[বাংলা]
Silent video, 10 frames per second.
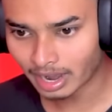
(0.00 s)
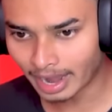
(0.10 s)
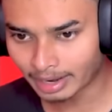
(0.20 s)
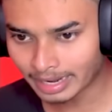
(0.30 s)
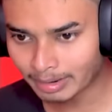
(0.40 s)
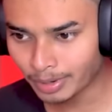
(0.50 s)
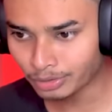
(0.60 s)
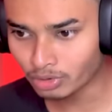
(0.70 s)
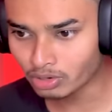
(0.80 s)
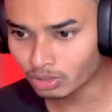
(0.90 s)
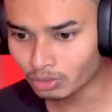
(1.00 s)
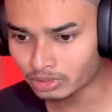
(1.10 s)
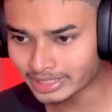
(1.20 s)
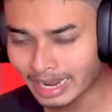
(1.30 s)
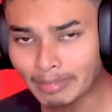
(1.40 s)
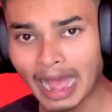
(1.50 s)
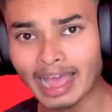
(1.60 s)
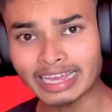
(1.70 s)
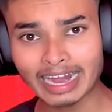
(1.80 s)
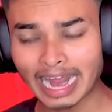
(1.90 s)
আর একবারও ঠকঠক করছে না
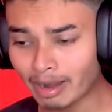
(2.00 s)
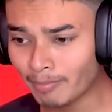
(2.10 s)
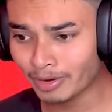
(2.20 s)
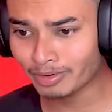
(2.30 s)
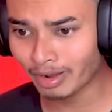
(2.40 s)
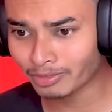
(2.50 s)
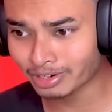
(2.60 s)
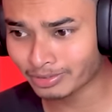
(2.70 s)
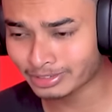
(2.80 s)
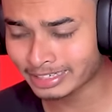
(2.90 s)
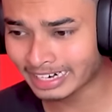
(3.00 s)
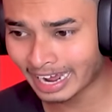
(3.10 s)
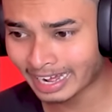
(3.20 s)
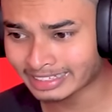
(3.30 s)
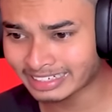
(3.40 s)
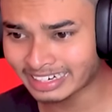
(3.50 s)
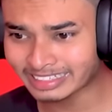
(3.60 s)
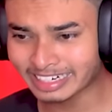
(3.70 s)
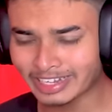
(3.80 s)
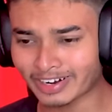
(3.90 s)
ভাই আর একবারও ঠকঠক করছে না চিল্লা
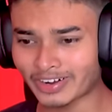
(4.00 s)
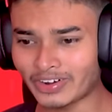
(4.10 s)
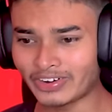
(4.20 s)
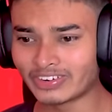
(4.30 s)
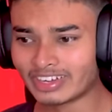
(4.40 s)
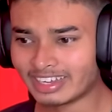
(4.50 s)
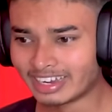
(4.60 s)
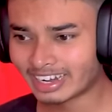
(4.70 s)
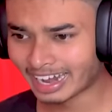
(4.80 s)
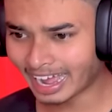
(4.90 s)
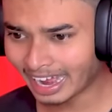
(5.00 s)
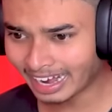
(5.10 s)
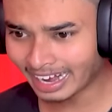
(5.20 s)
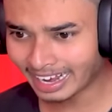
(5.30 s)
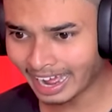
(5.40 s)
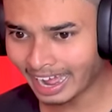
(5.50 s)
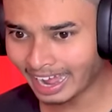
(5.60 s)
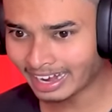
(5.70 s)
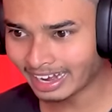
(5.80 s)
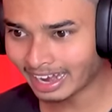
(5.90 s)
চিল্লি করো লা লা লা
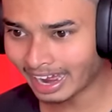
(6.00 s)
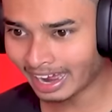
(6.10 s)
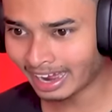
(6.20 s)
লা